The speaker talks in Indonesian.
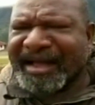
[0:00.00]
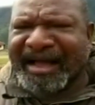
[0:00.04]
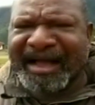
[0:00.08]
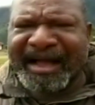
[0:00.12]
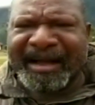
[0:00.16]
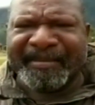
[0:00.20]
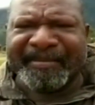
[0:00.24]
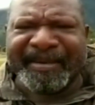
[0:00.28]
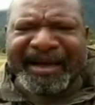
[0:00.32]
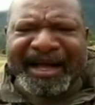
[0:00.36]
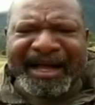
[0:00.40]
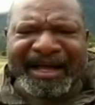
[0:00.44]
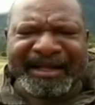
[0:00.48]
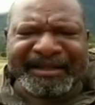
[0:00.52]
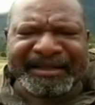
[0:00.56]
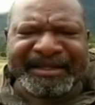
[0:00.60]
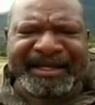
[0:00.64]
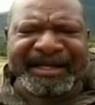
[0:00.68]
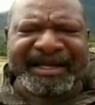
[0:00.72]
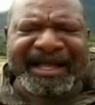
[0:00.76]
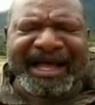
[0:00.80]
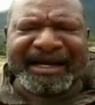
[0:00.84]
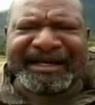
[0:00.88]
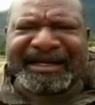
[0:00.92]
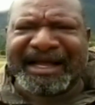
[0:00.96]
apa
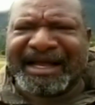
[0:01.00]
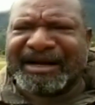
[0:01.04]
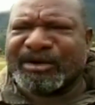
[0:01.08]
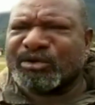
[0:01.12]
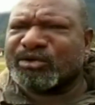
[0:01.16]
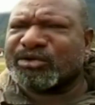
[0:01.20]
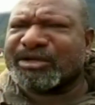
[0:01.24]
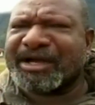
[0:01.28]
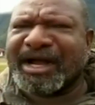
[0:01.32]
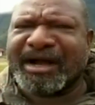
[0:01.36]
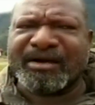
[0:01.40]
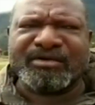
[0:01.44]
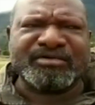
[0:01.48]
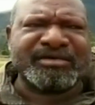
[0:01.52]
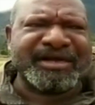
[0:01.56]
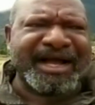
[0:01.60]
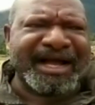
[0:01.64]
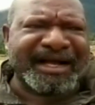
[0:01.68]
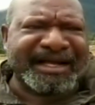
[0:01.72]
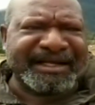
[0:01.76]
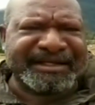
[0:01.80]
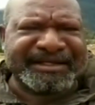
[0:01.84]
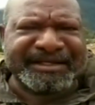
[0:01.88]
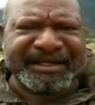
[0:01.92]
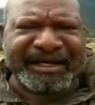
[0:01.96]
tingkatkan
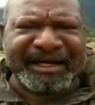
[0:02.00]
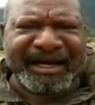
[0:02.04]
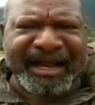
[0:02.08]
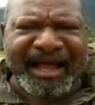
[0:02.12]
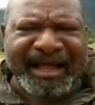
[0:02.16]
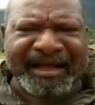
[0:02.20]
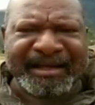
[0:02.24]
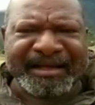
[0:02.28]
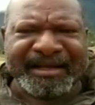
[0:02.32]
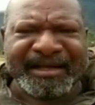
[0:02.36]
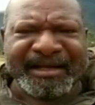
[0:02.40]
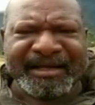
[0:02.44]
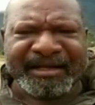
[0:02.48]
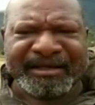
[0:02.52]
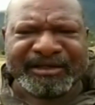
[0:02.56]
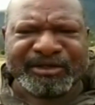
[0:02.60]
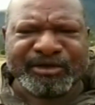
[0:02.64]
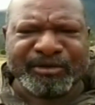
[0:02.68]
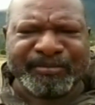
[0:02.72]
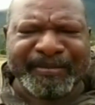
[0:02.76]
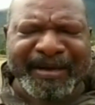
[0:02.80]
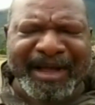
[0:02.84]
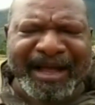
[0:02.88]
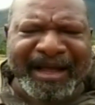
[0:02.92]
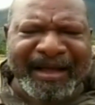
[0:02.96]
usaha-usaha kecil lah
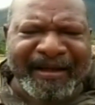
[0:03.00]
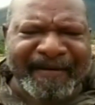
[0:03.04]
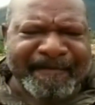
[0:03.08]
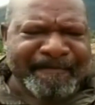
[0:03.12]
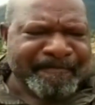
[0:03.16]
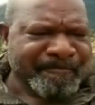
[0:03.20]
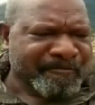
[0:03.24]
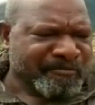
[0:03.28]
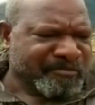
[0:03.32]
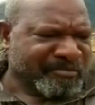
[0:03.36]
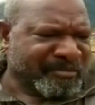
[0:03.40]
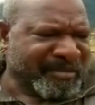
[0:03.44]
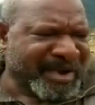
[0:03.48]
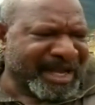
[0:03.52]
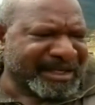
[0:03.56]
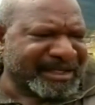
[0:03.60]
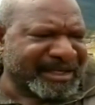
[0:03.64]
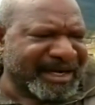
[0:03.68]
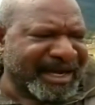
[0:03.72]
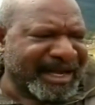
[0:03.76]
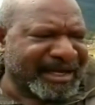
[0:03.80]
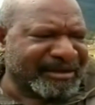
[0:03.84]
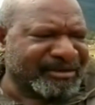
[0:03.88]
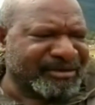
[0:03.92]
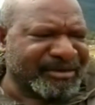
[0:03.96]
supaya
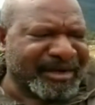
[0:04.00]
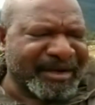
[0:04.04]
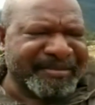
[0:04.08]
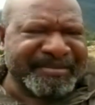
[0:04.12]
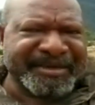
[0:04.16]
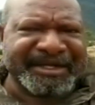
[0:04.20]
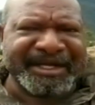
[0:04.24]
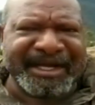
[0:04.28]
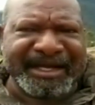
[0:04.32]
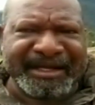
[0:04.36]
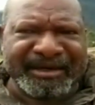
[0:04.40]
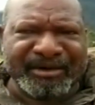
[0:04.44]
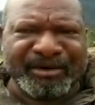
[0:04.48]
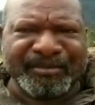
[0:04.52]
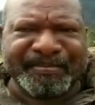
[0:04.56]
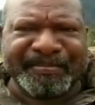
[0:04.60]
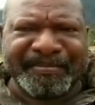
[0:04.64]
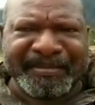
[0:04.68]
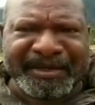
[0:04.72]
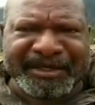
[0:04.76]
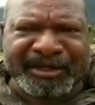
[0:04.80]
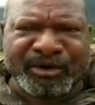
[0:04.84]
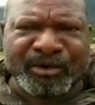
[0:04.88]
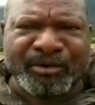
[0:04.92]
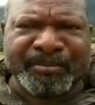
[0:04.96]
masyarakat juga bisa hidup
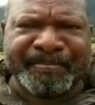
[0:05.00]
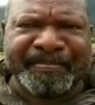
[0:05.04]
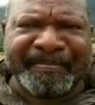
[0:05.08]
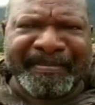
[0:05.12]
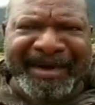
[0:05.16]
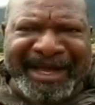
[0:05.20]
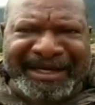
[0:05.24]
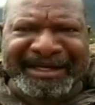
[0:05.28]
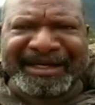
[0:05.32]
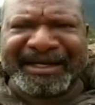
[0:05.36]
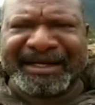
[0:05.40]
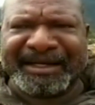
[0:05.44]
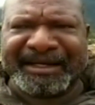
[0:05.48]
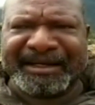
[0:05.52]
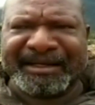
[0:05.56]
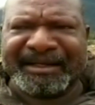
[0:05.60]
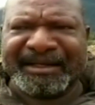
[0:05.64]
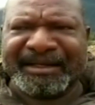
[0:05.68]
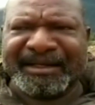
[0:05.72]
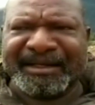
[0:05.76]
hidup mandiri.